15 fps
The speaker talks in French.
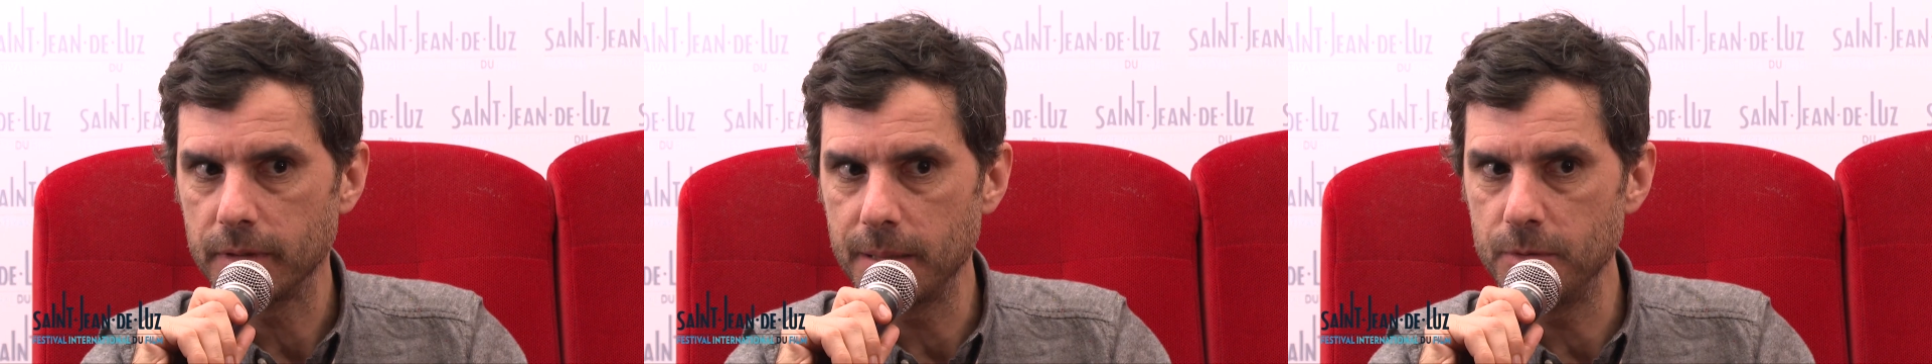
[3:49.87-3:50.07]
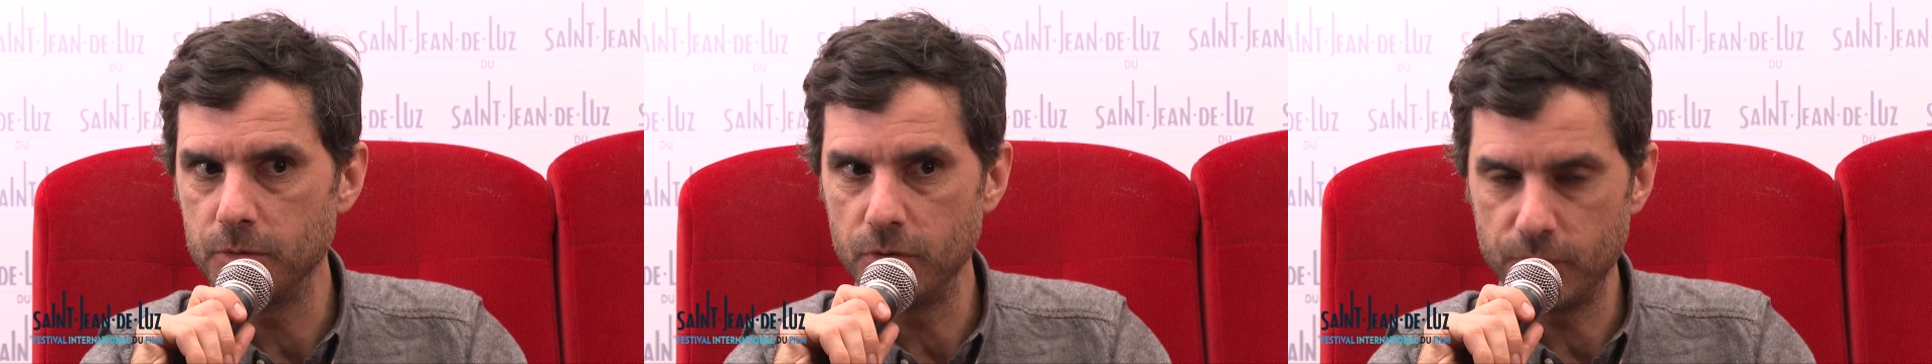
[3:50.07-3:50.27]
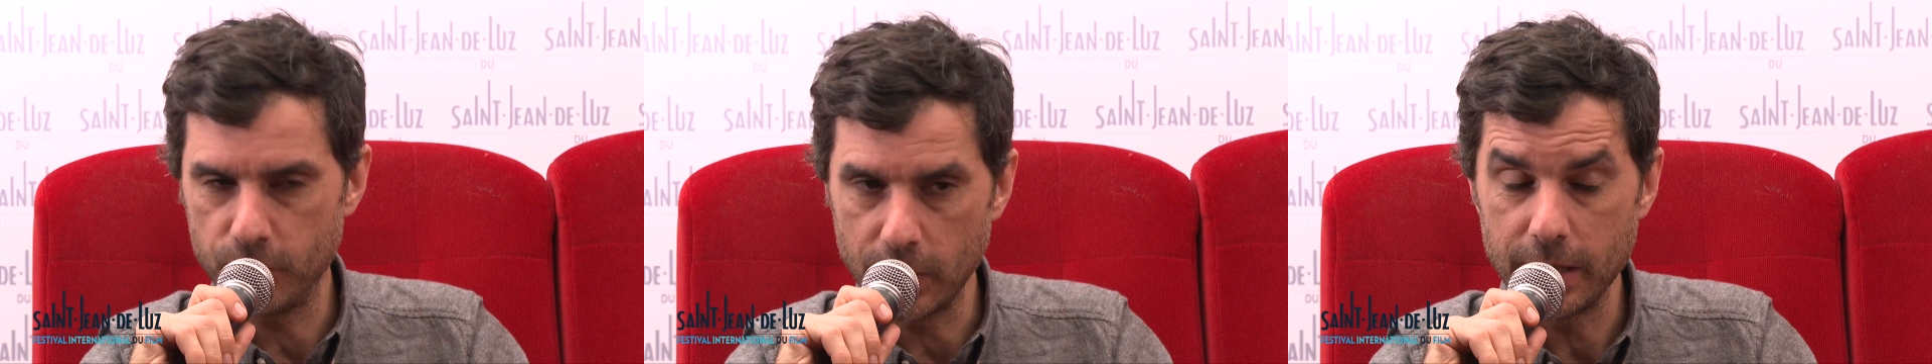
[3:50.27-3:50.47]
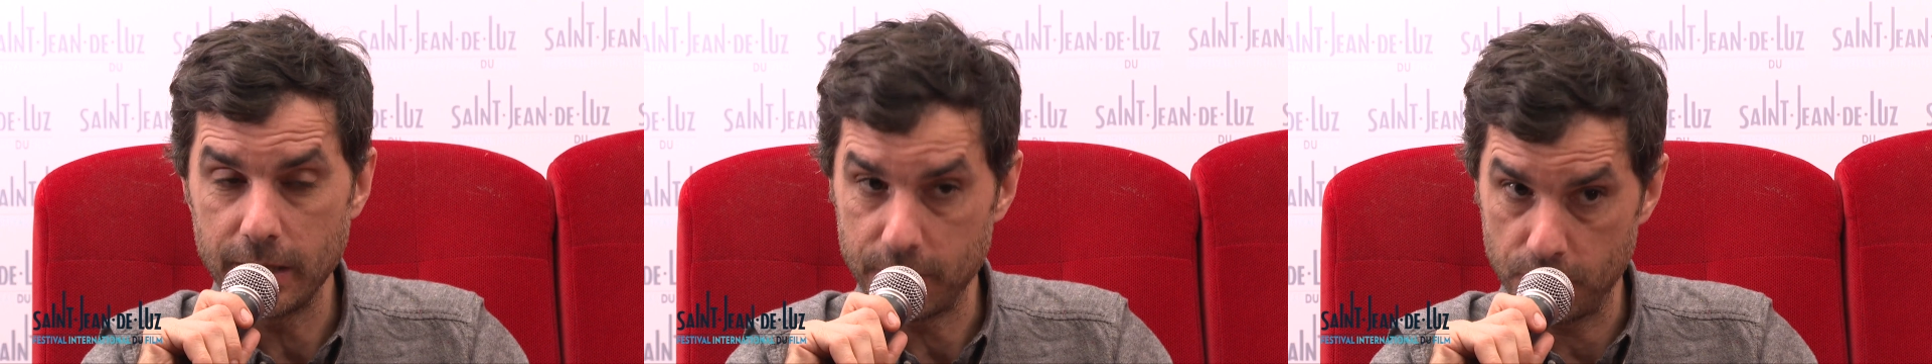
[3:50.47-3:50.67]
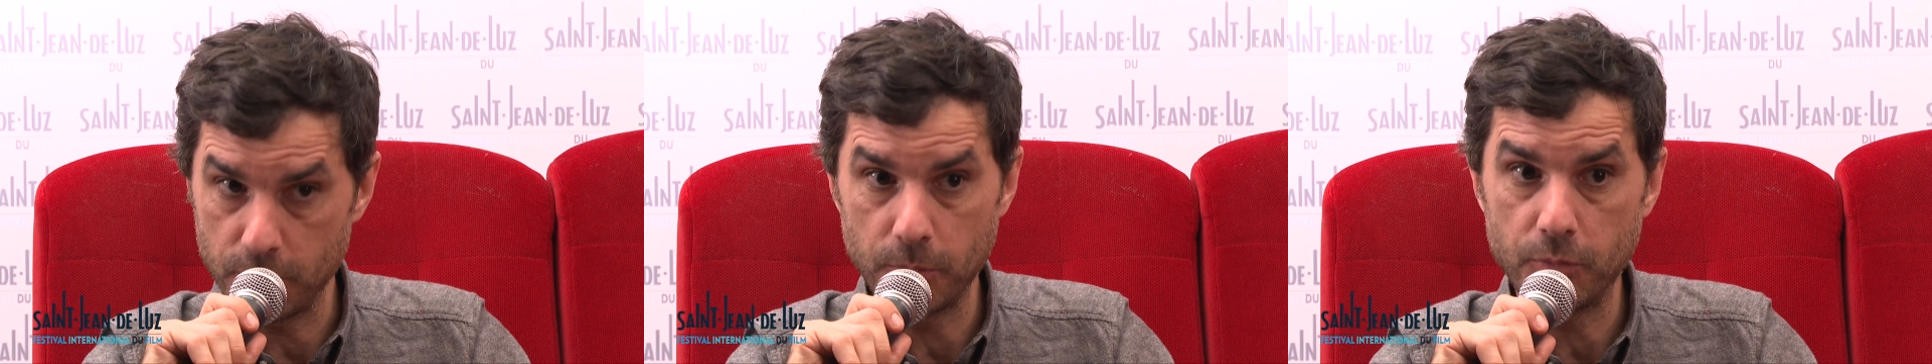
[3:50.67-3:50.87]
D'habitude, faut
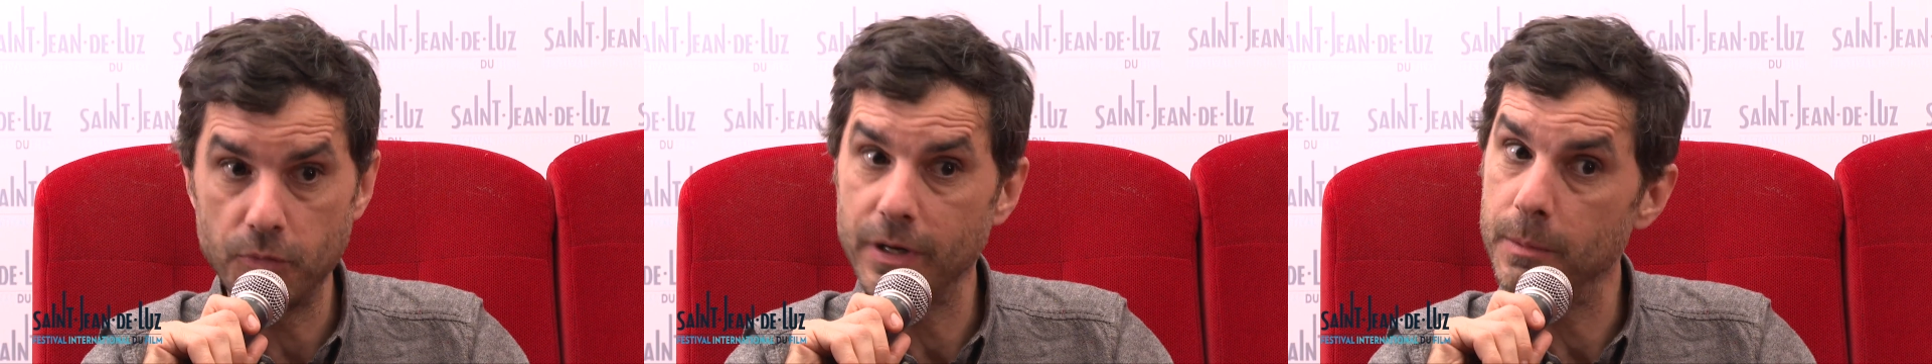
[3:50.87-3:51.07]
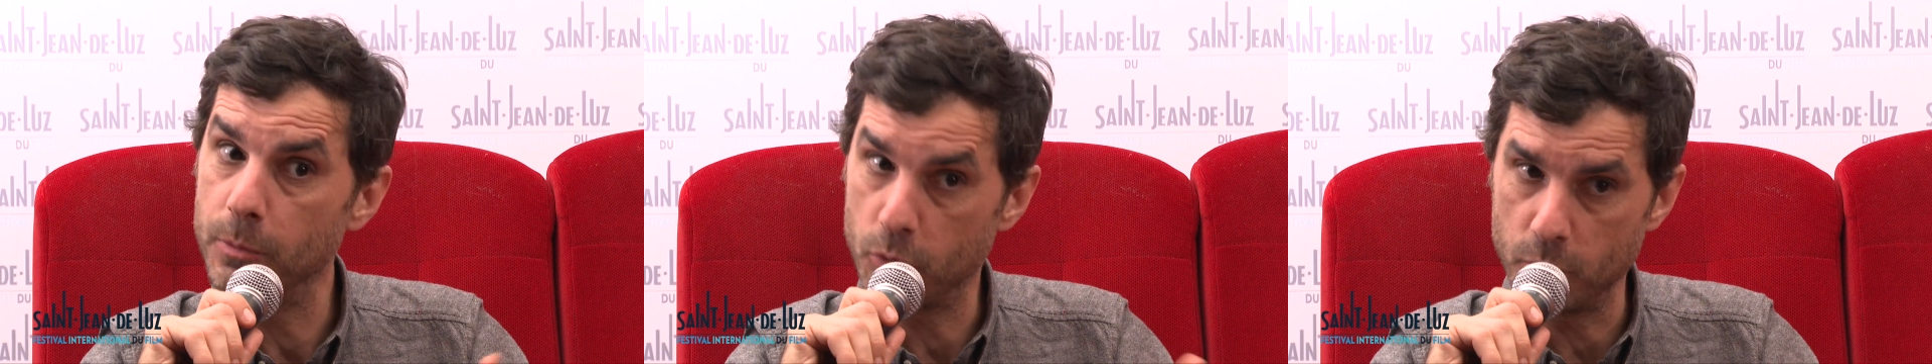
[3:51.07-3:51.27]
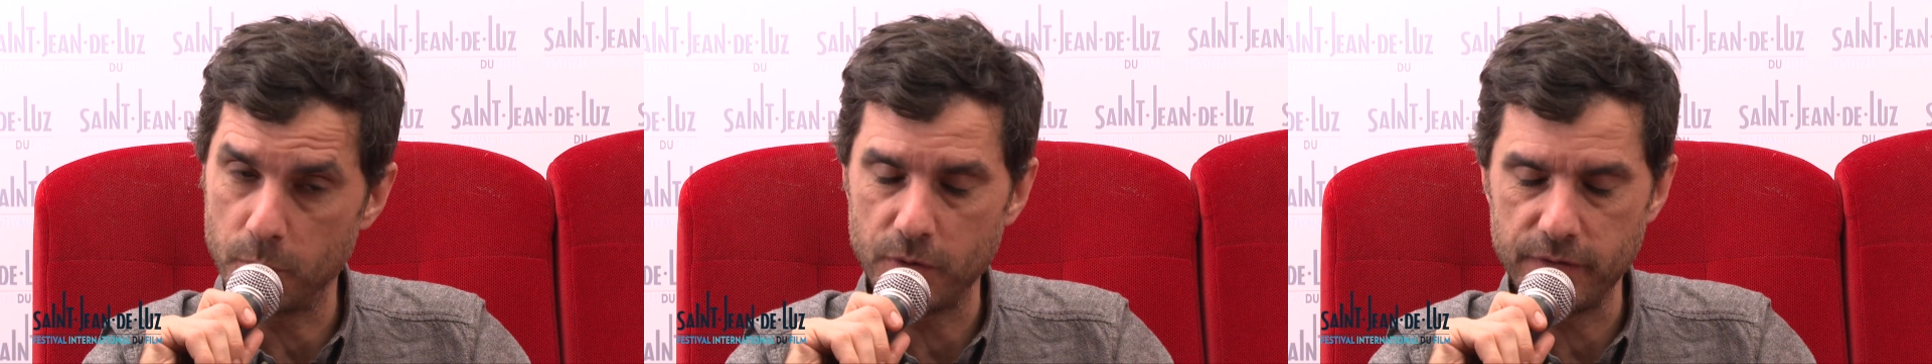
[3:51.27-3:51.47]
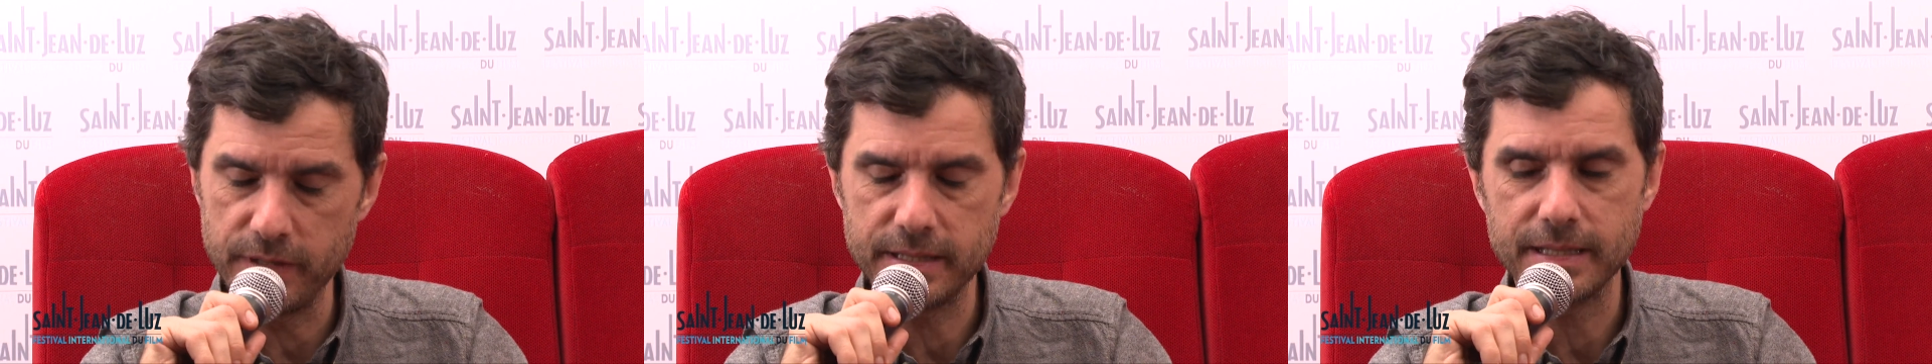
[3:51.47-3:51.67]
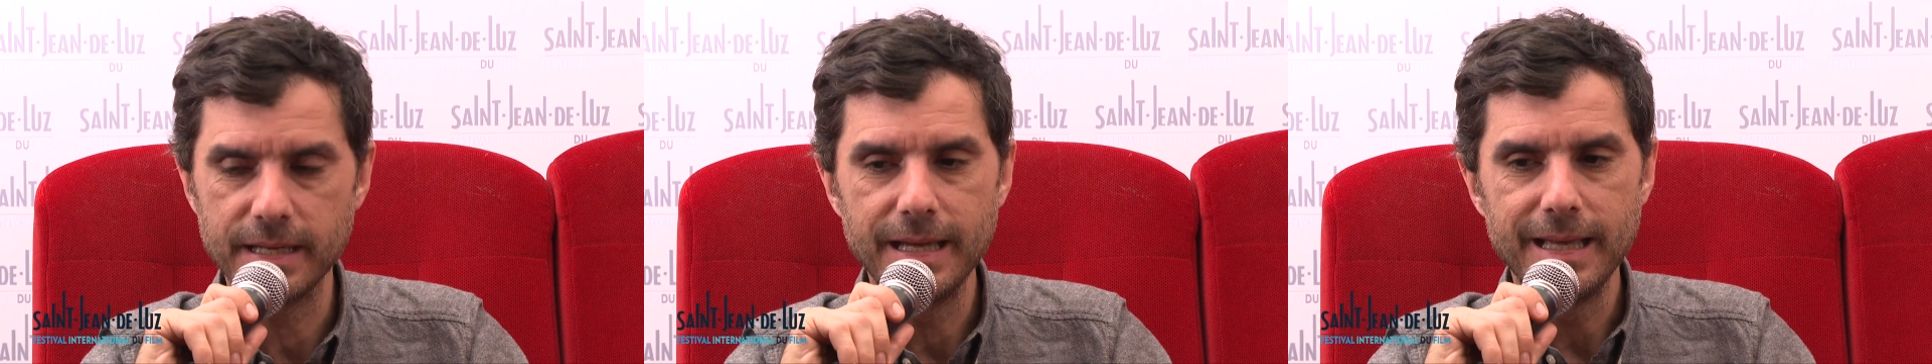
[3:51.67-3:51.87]
aller, faut, aller beaucoup plus
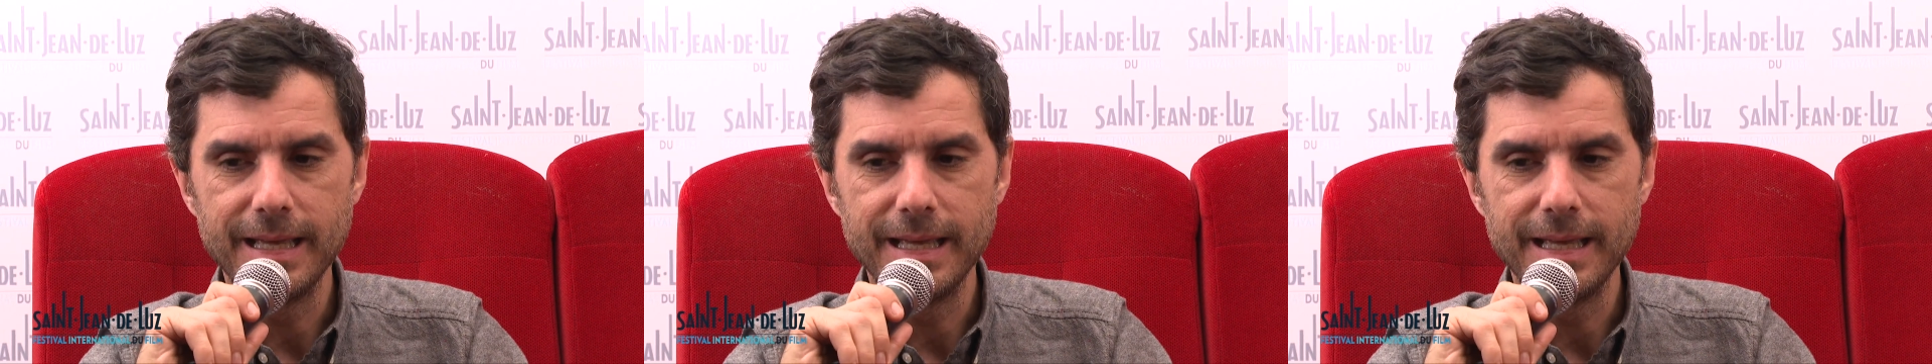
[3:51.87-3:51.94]
vite.